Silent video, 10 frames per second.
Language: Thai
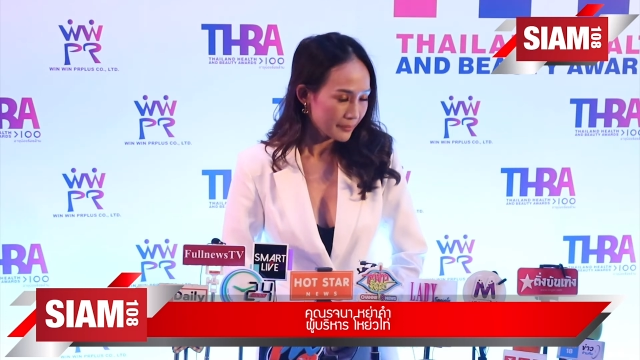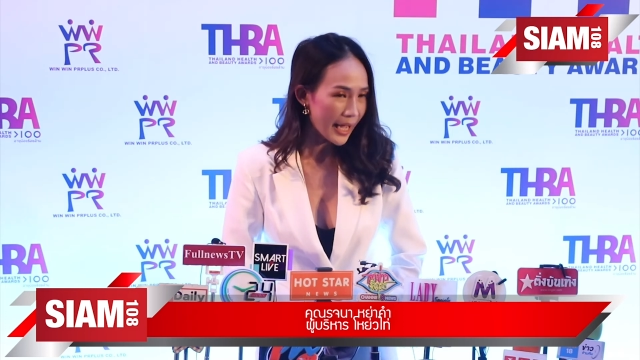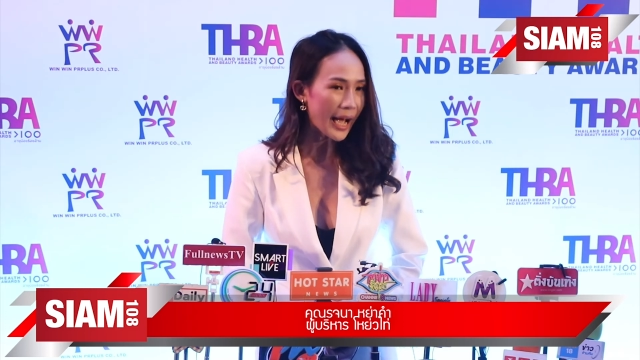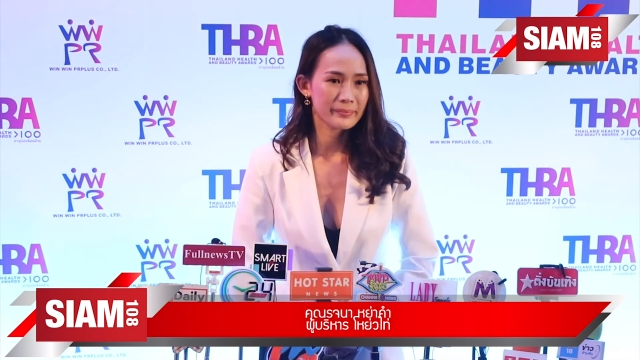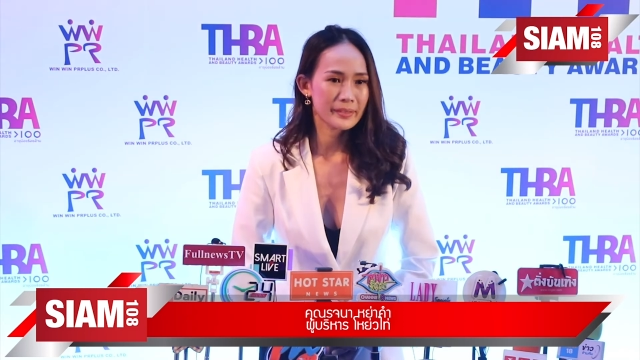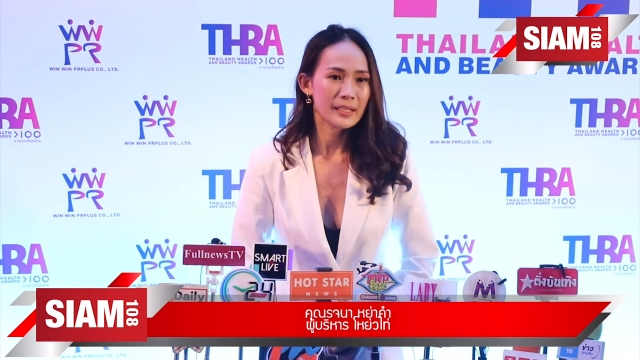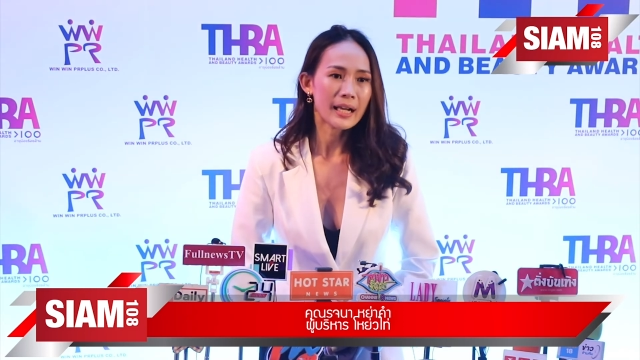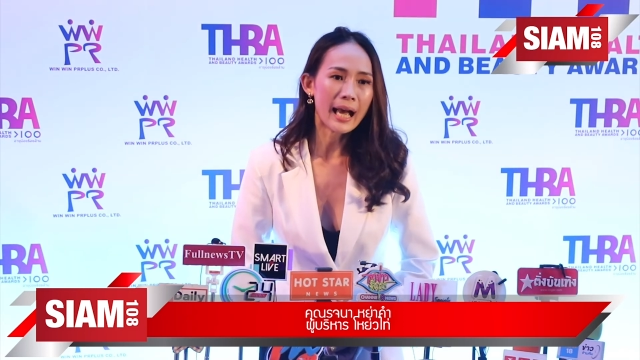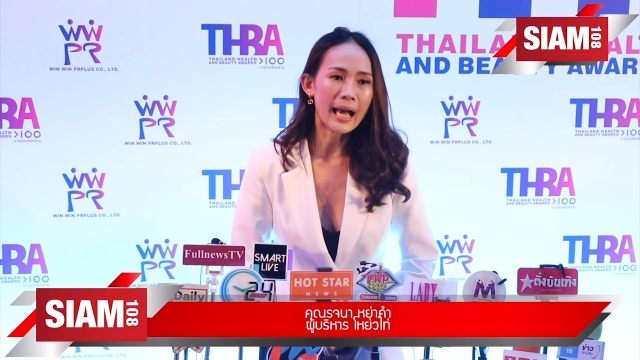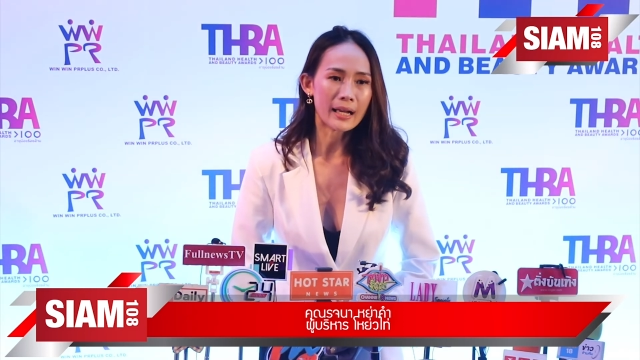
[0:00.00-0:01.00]
ค่ะ
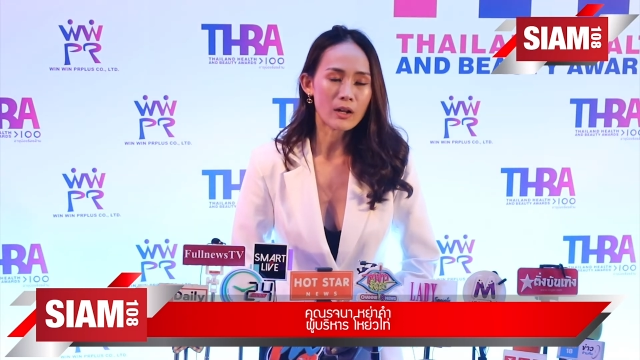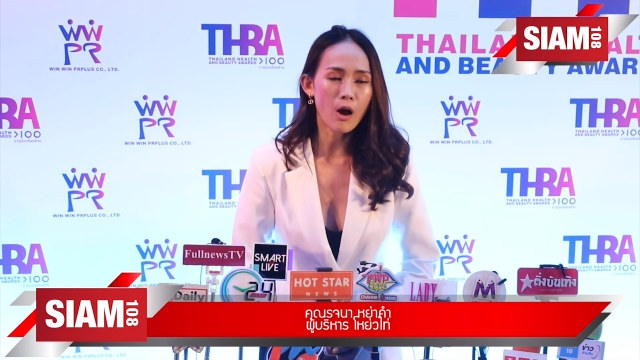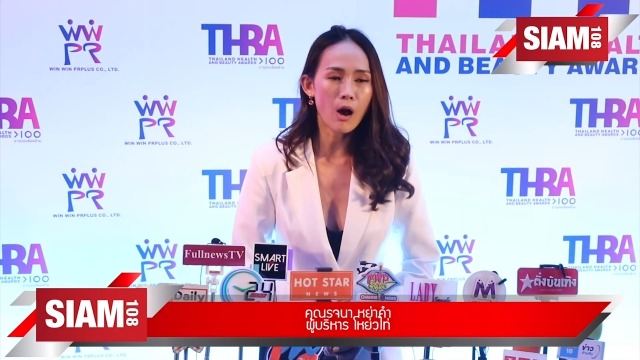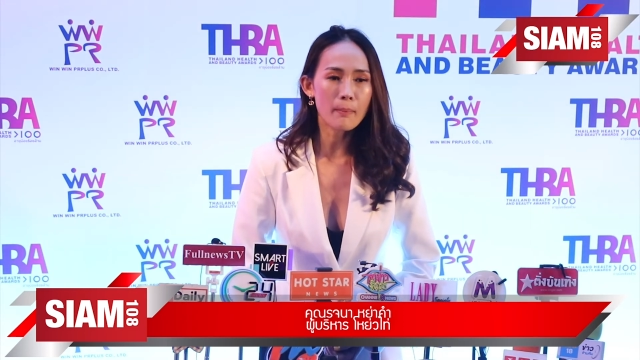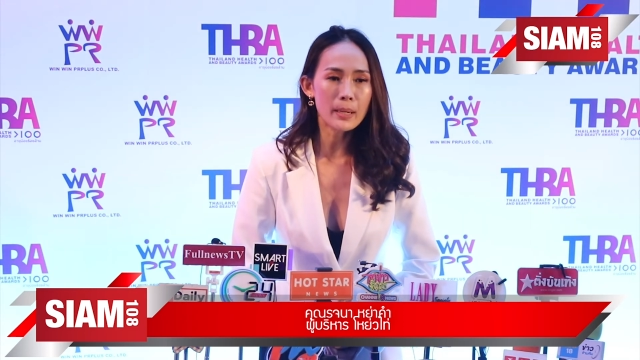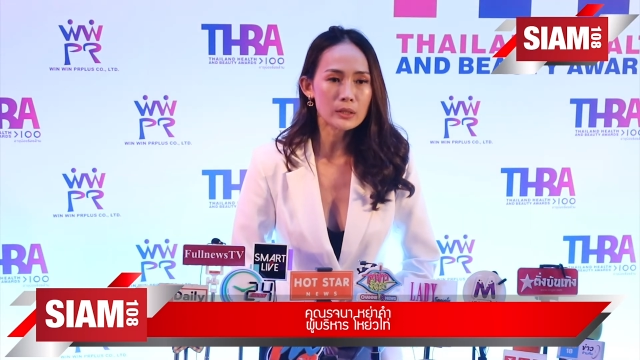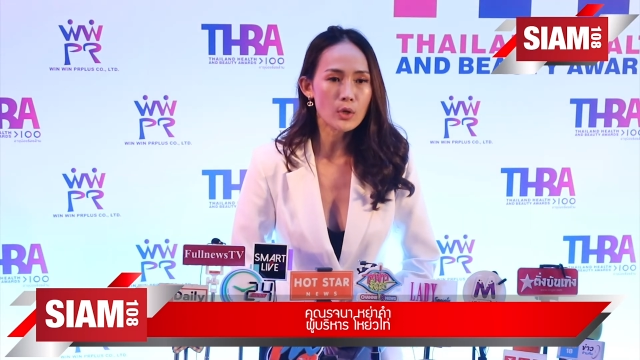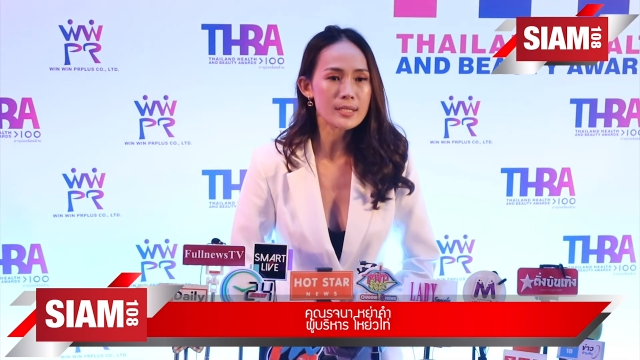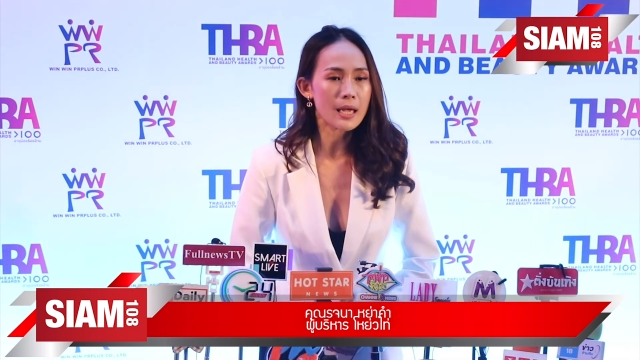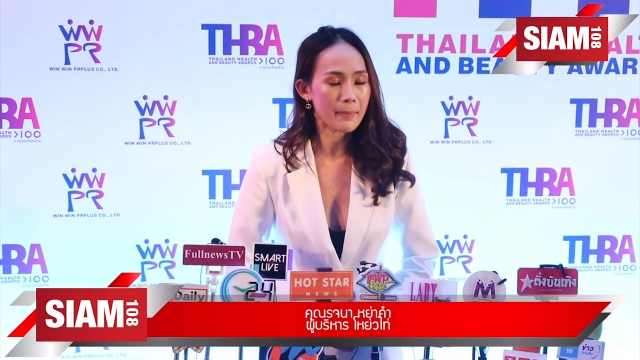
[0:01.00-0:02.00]
ค่ะ ก็เบื้อง
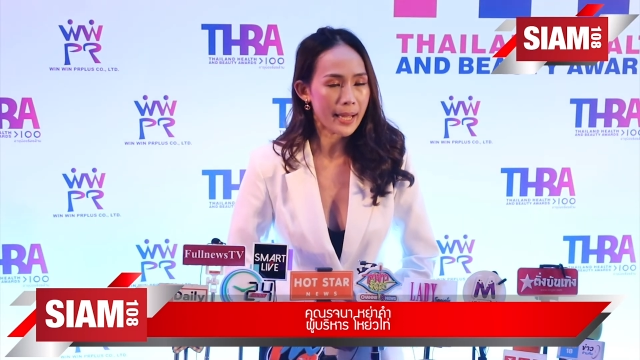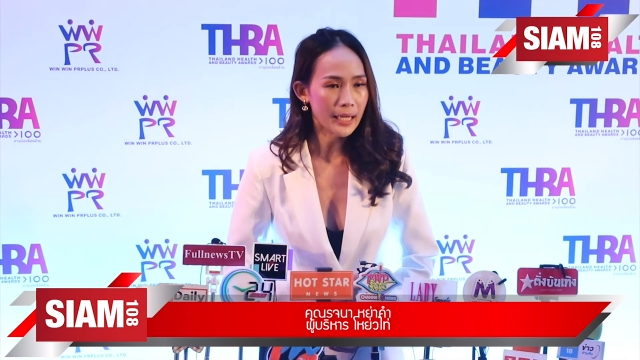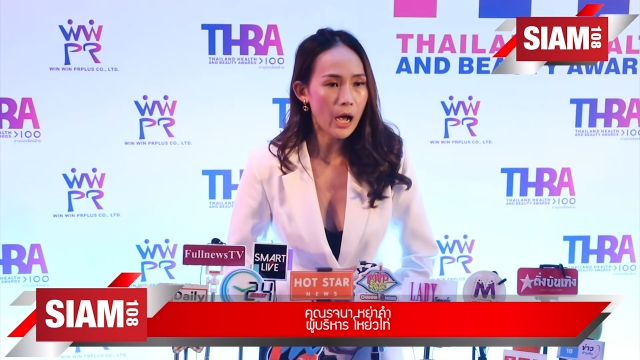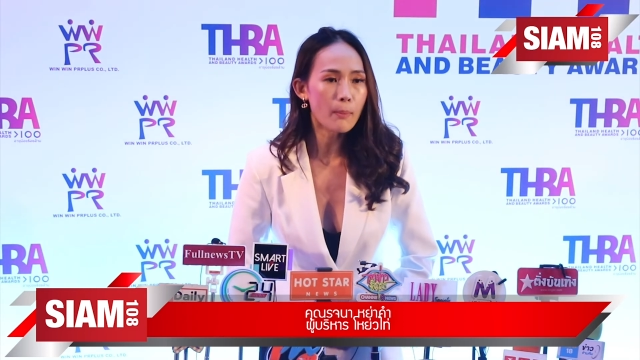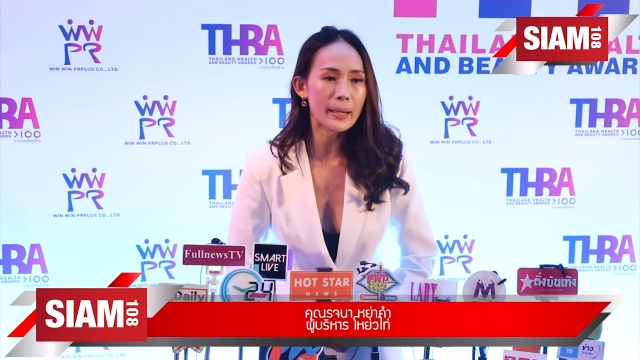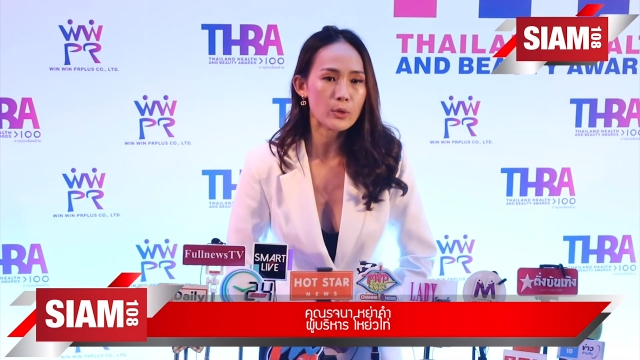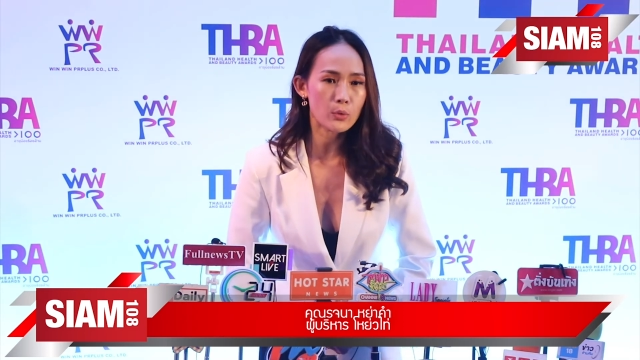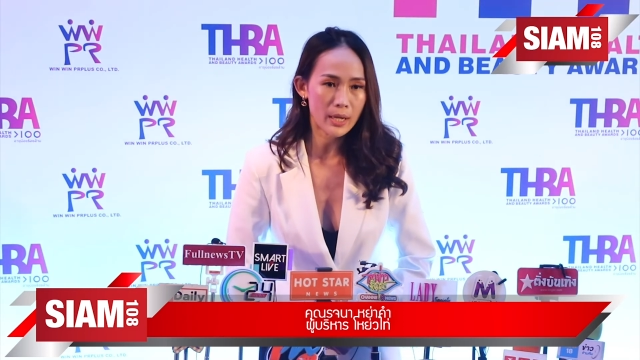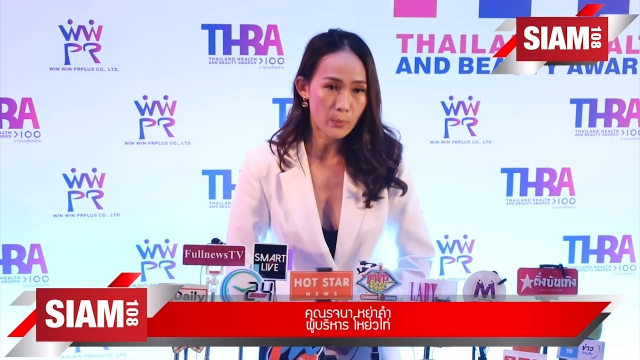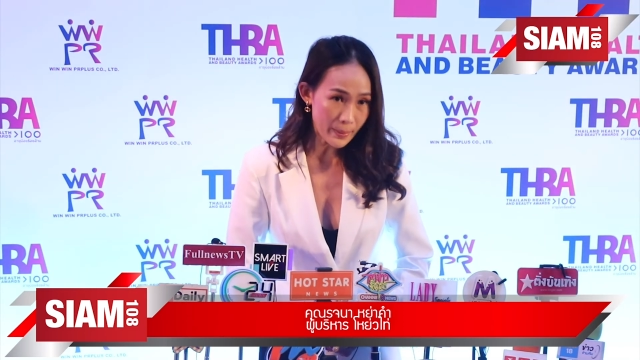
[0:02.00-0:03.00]
ต้นสามารถเข้าไปดู
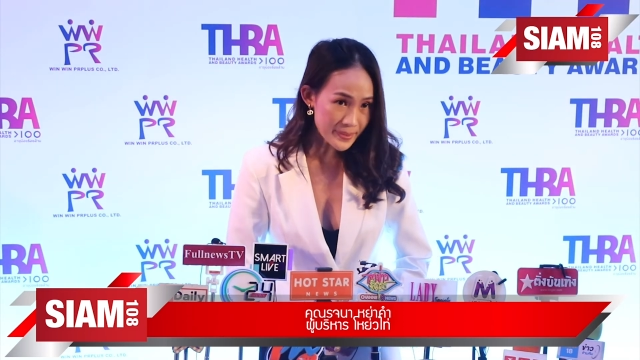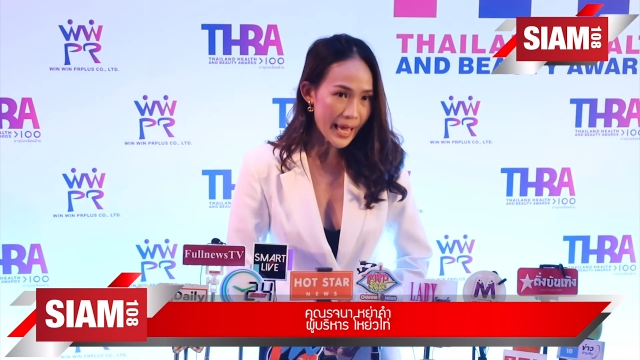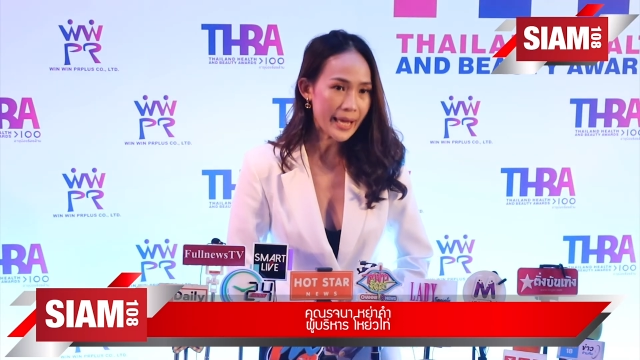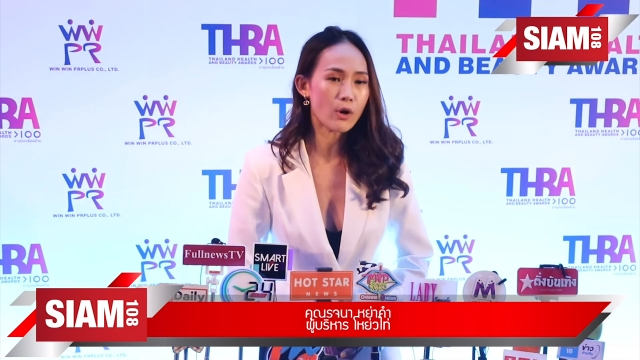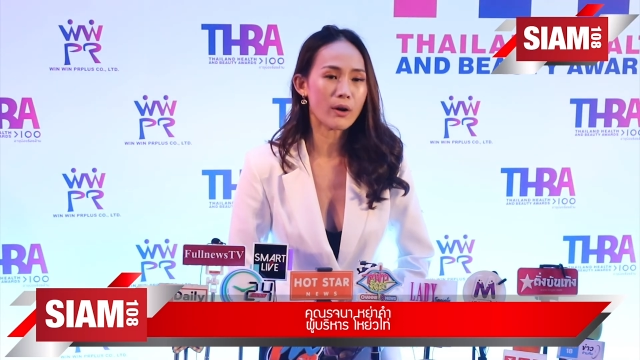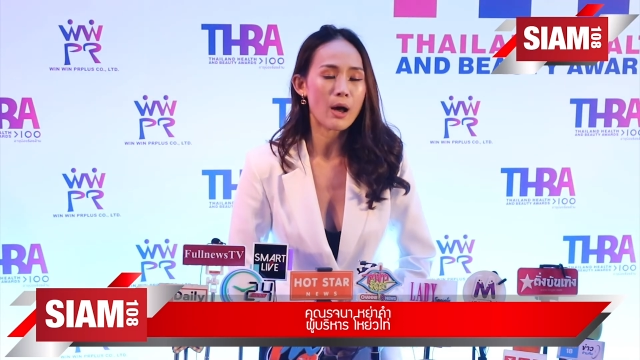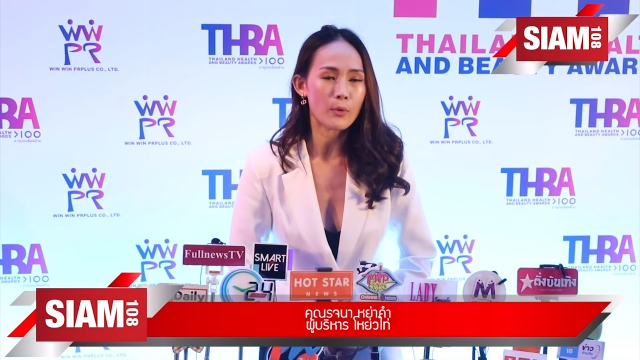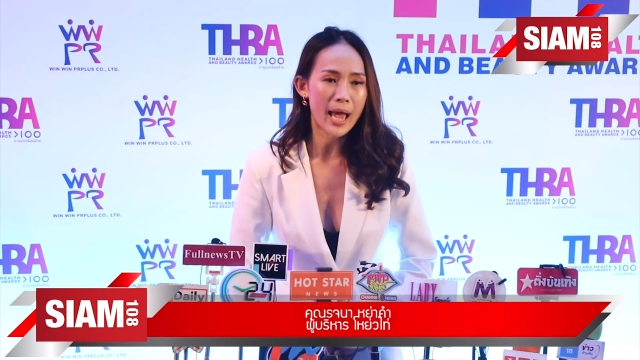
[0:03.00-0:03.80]
ในเว็บไซต์ของเรา